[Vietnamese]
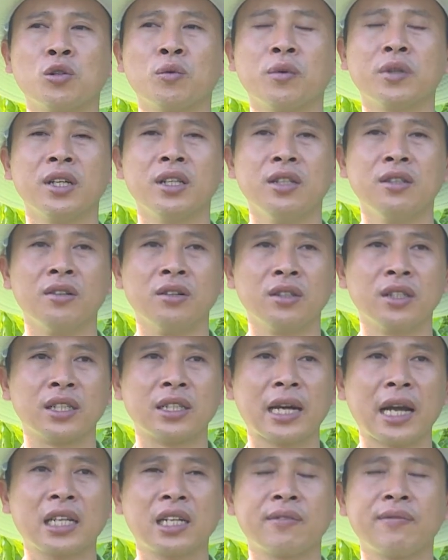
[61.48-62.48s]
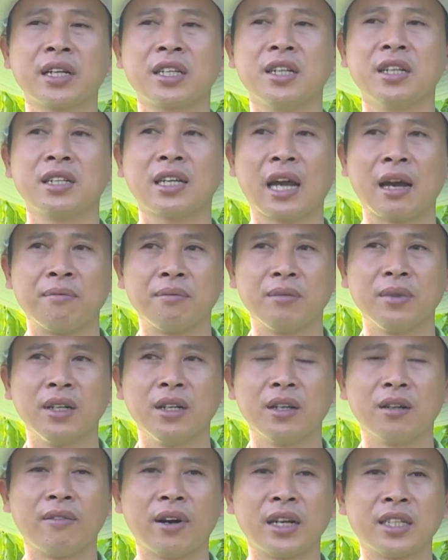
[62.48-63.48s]
sung được dinh dưỡng thì trái sẽ phát triển chậm
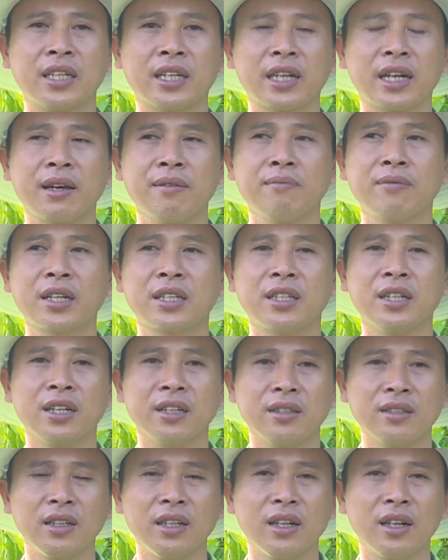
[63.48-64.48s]
và sẽ kém phát triển.